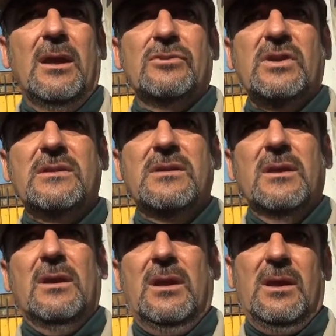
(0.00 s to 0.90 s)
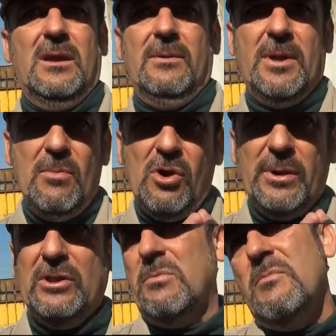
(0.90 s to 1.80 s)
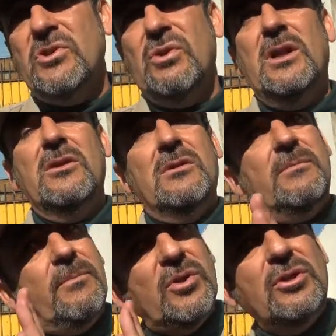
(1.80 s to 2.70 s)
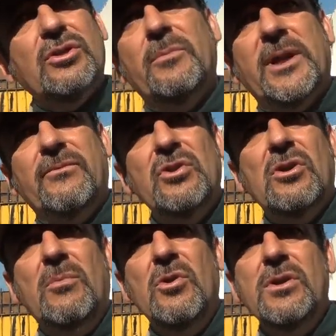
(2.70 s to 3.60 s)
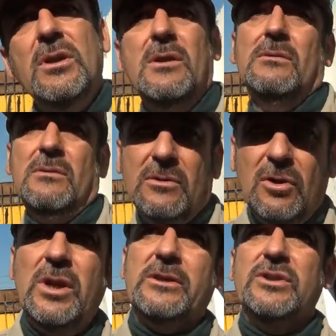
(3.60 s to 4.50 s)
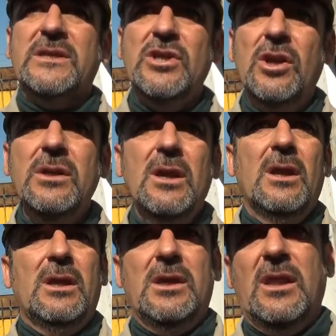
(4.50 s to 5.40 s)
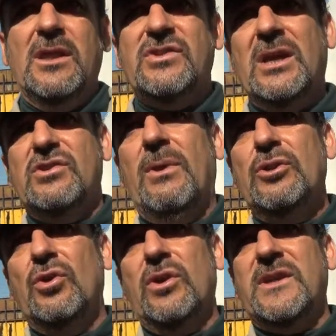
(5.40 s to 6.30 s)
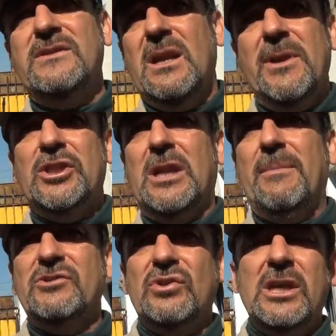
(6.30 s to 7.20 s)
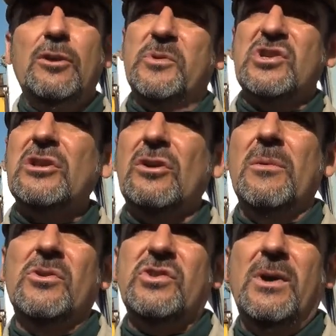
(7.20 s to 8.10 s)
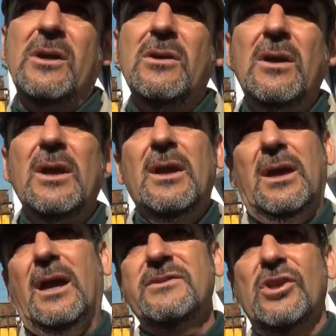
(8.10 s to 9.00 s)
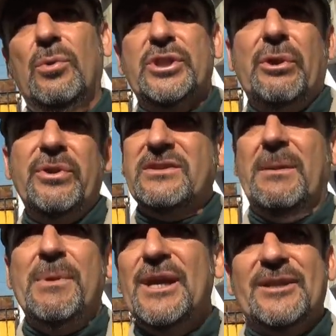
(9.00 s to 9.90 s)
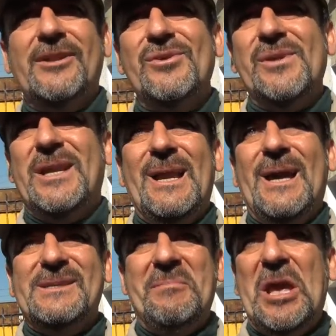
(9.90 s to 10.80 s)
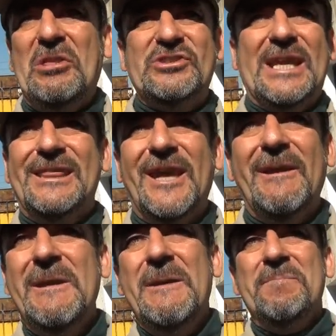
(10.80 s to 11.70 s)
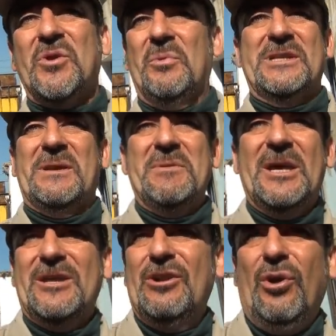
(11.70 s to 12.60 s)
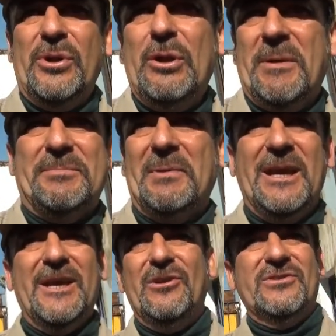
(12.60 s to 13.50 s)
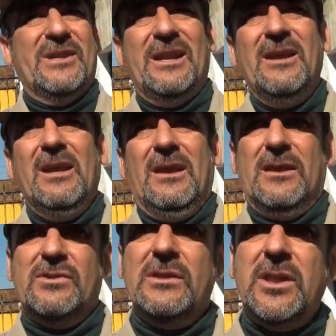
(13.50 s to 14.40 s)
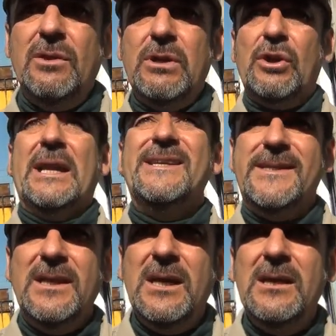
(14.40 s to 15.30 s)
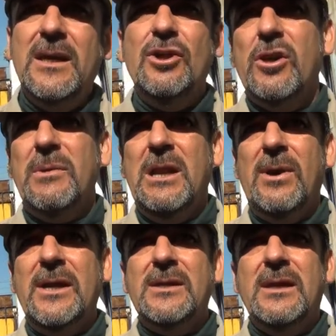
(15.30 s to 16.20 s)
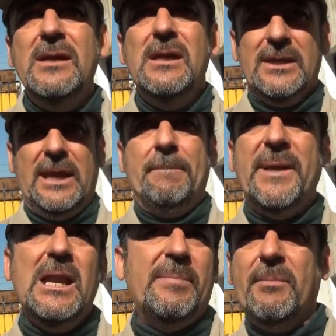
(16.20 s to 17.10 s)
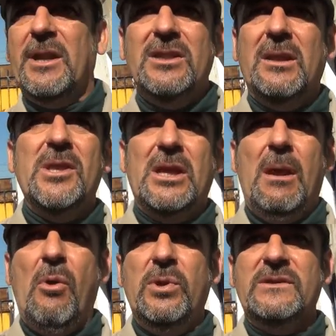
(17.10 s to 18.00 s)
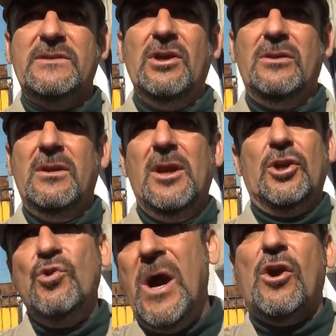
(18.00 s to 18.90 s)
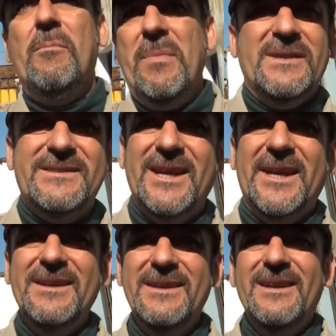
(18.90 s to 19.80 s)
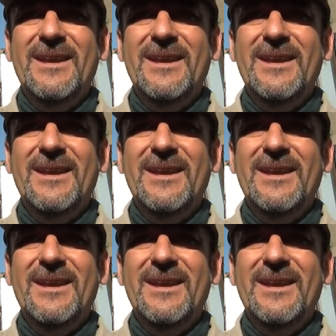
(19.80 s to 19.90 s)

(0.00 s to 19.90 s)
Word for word: Entonces, eh, venimos cobrando el mismo sueldo, poniendo todo para fondo común con la rotación y desde ya llevando esencialmente la mayoría de los proyectos que hemos llevado han sido votados en asambleas, tanto las asambleas docentes como en la asamblea de los obreros papeleros. tiene una organicidad enorme la banca que apela permanentemente a la movilización, no a convencer